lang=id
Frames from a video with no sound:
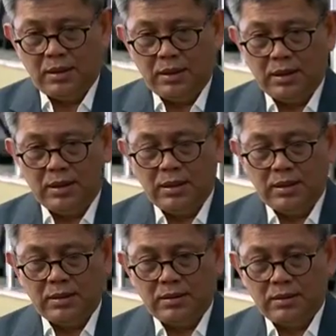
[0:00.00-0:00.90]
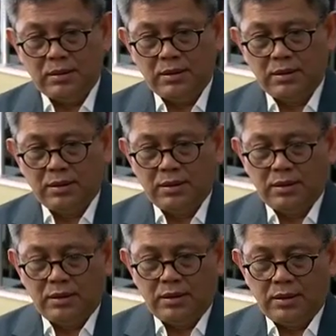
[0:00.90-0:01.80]
uh,
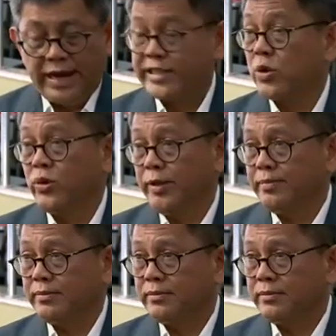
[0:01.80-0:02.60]
eksekutif